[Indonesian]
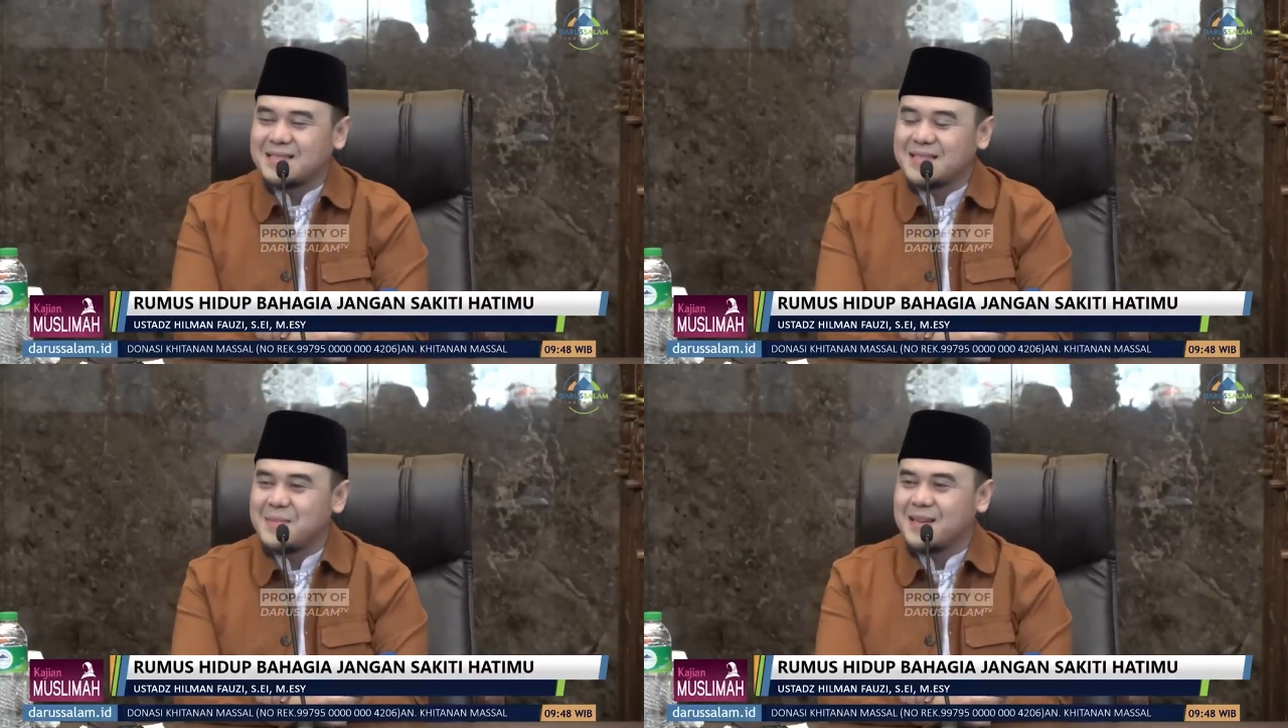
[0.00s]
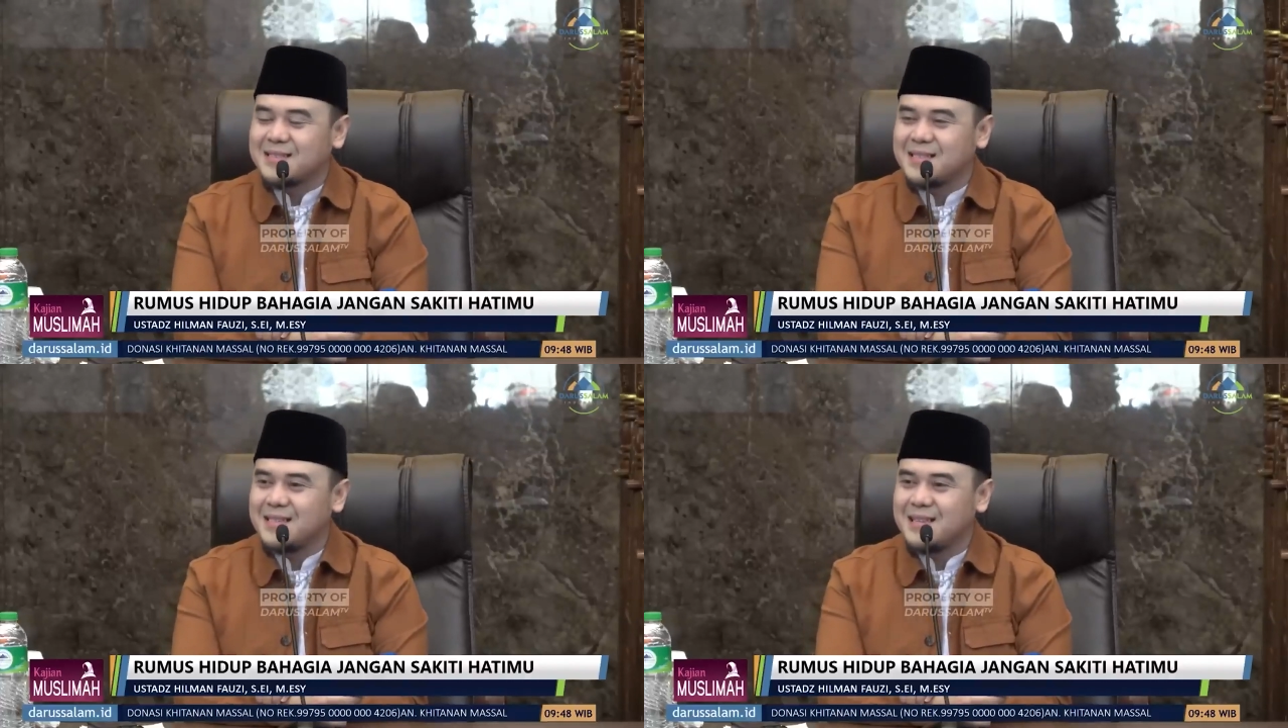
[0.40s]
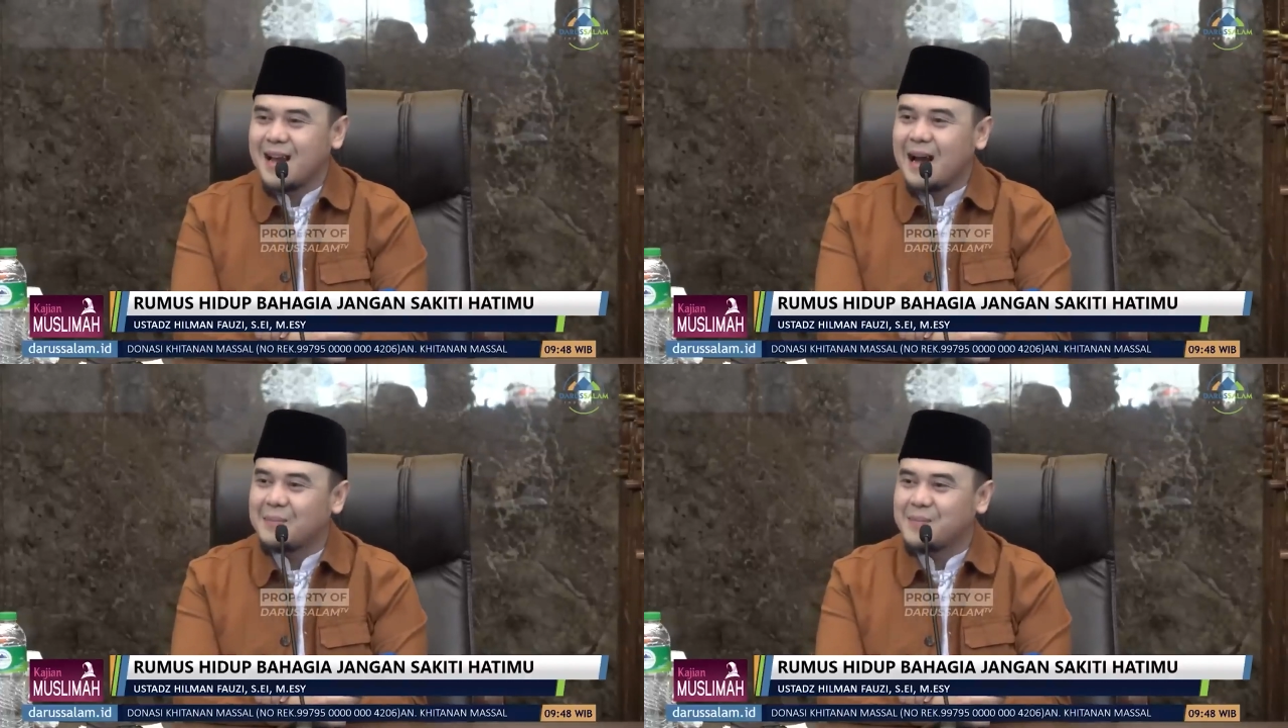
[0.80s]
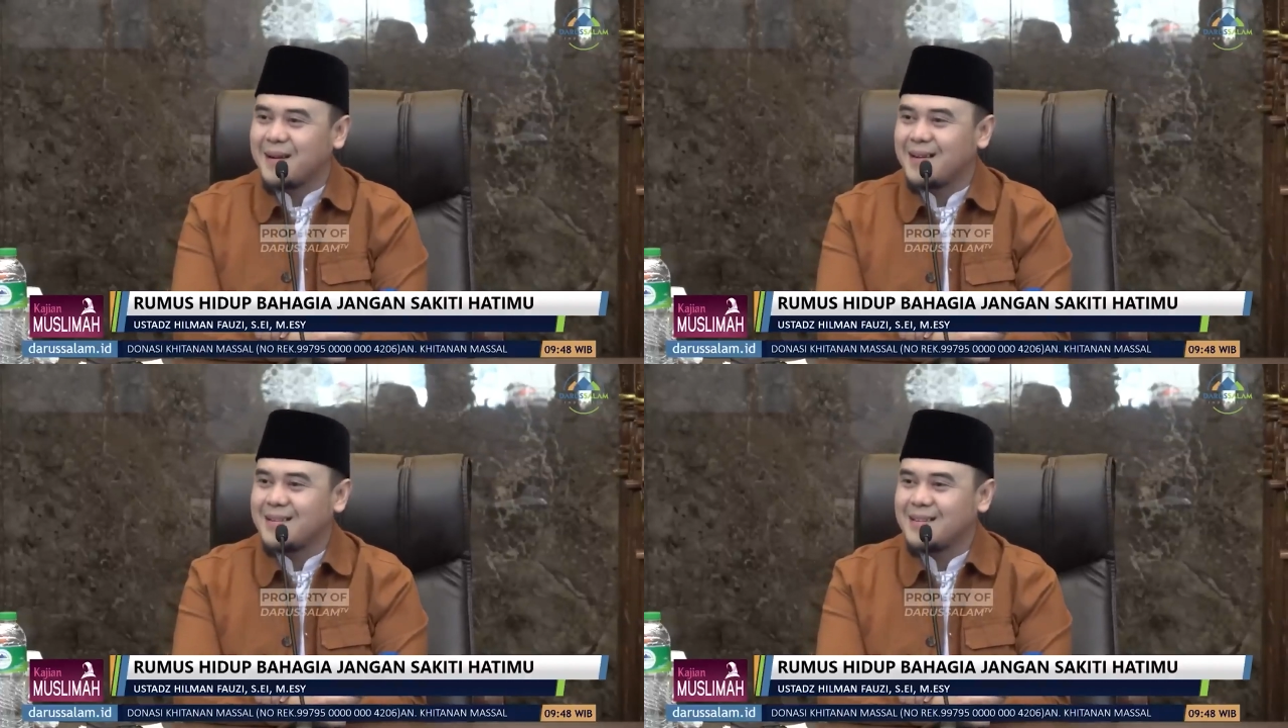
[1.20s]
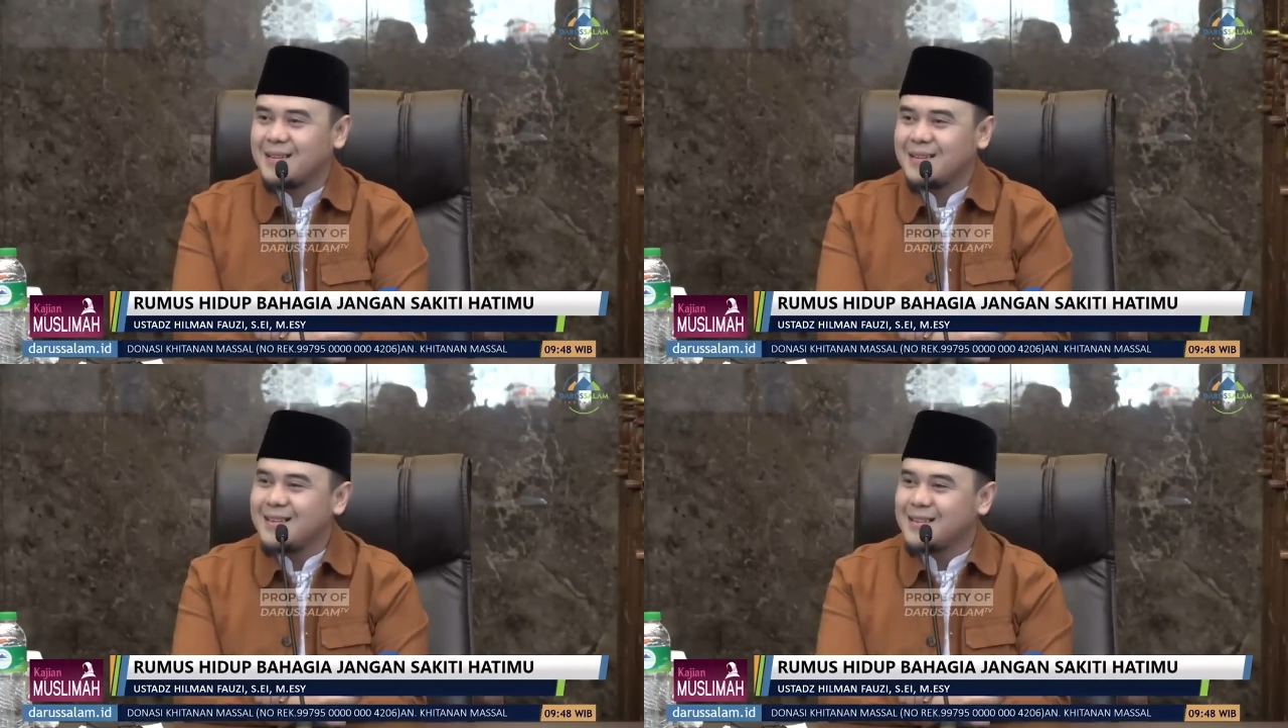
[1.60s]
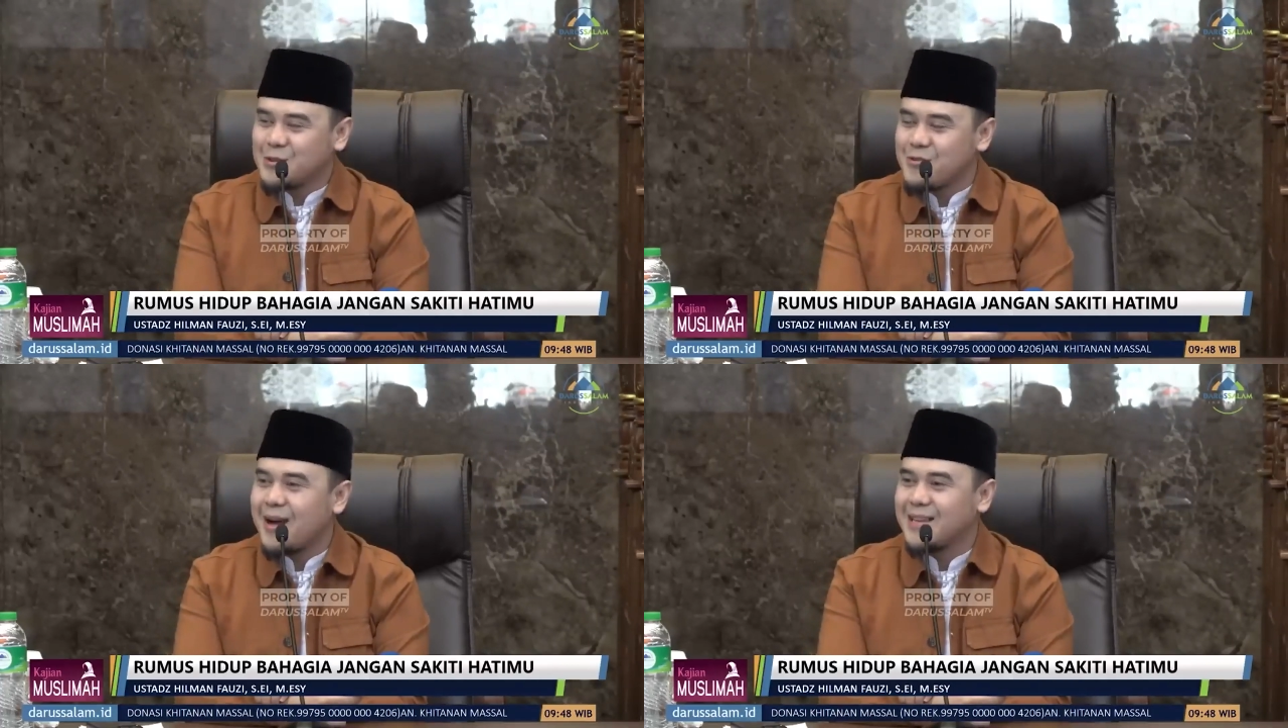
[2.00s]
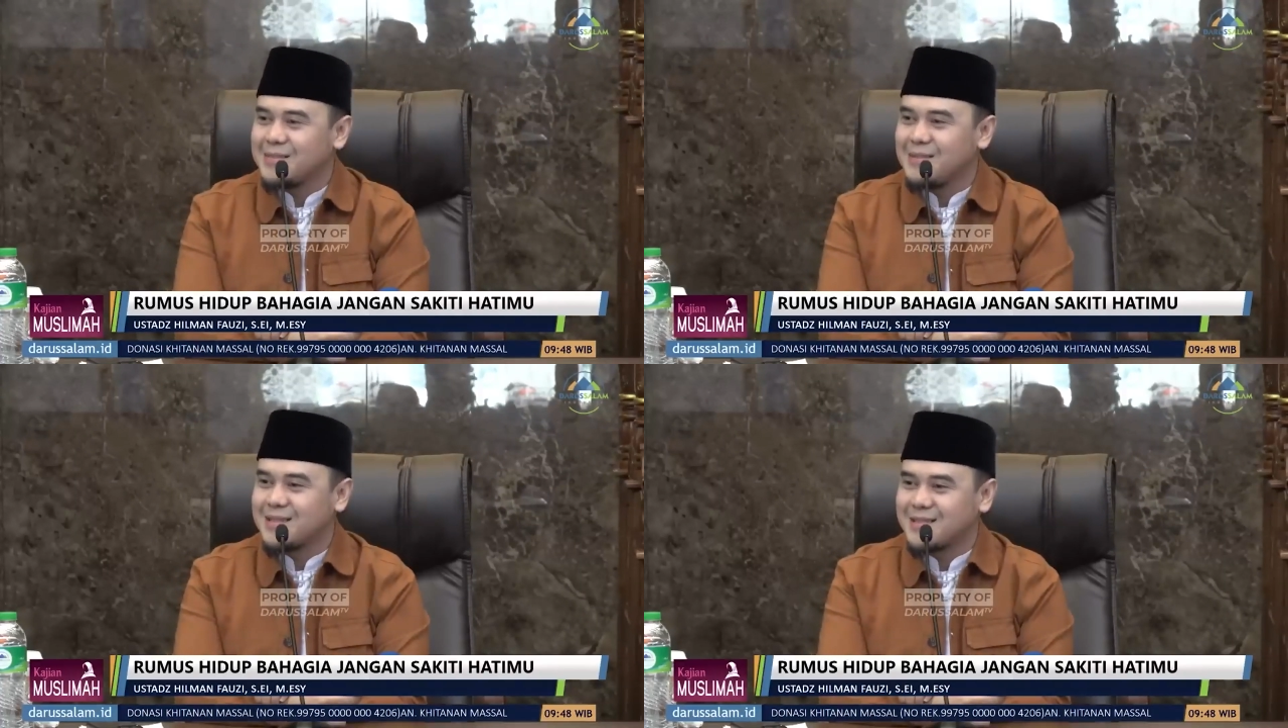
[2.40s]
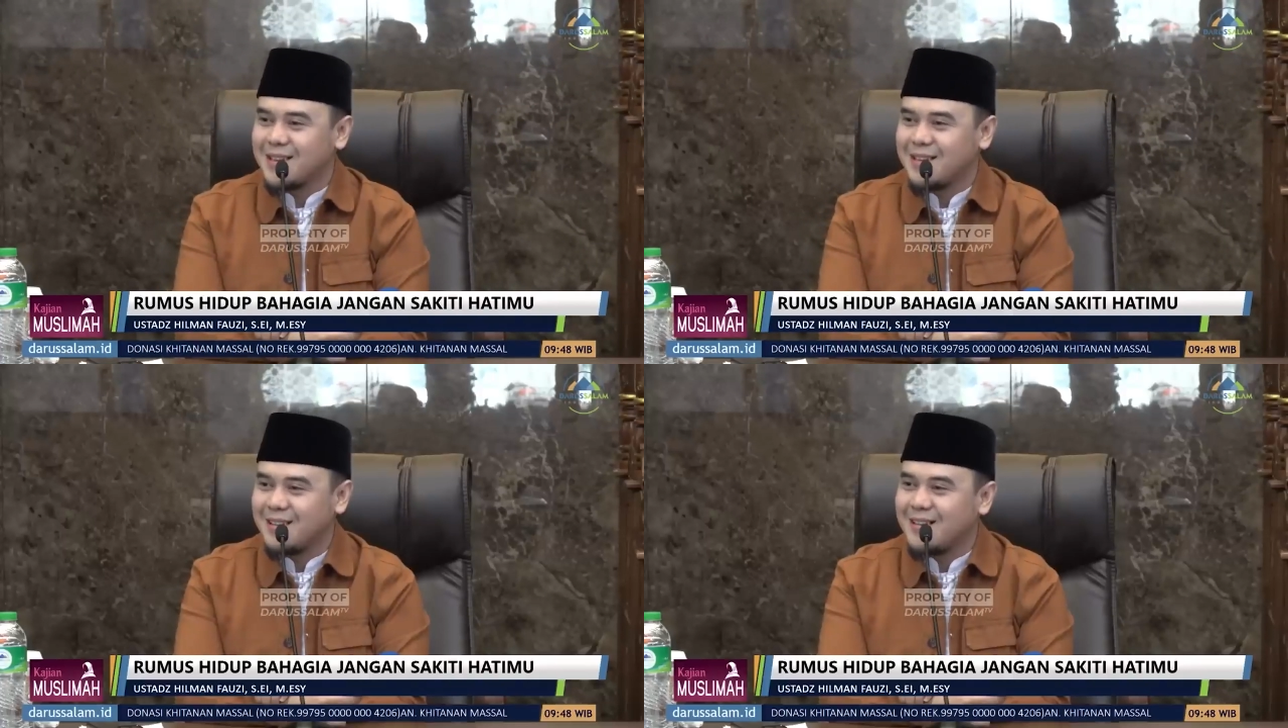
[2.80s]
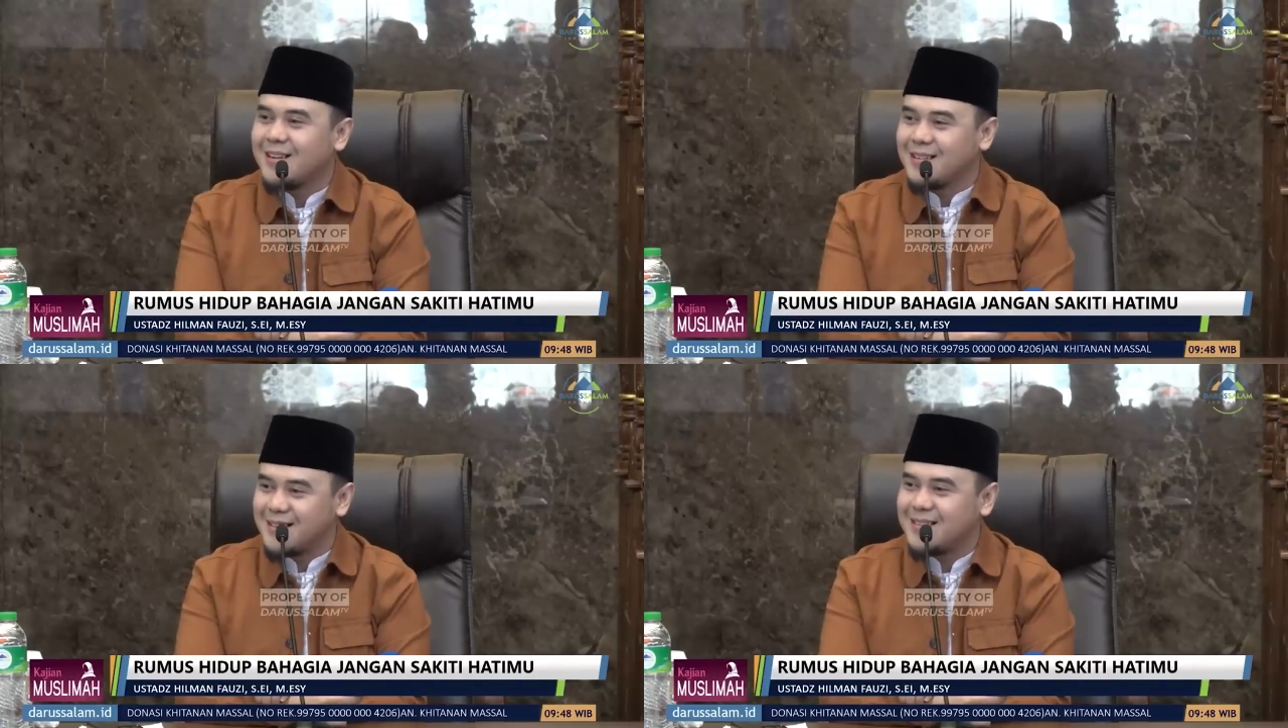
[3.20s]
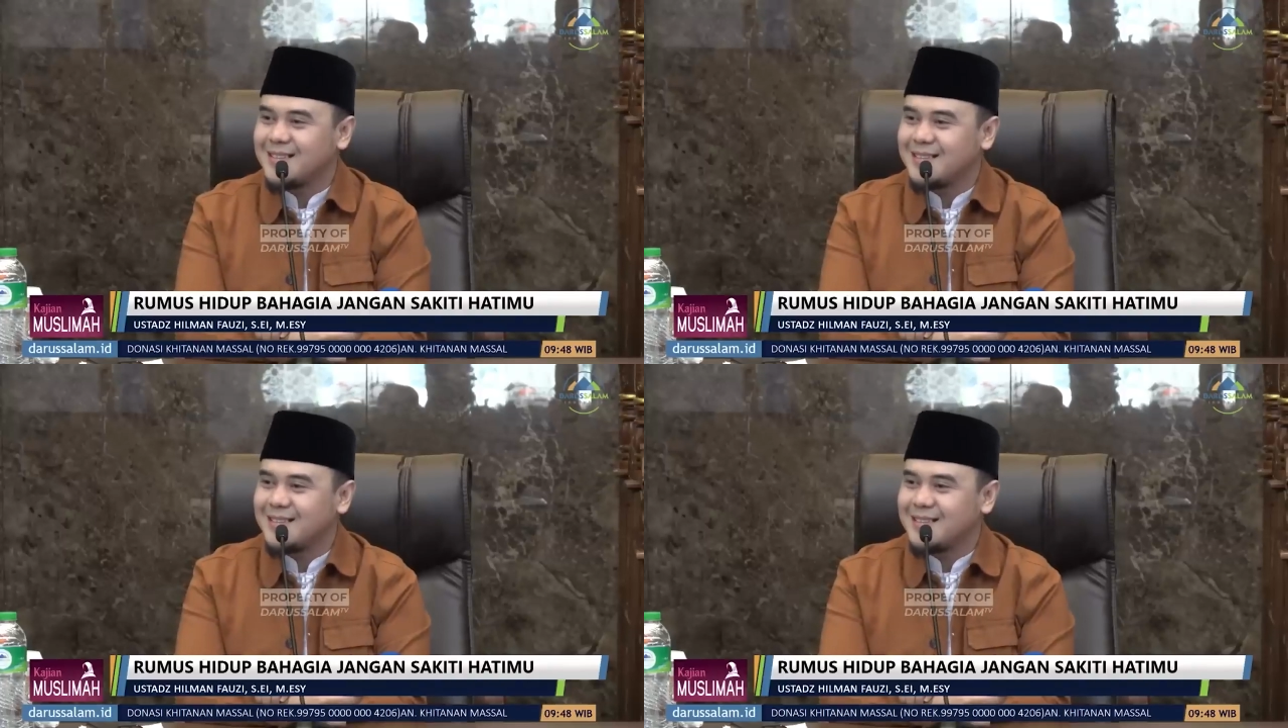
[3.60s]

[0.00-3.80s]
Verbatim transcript: besti, besti. Apa? Itu Ahilman teh. Heeh.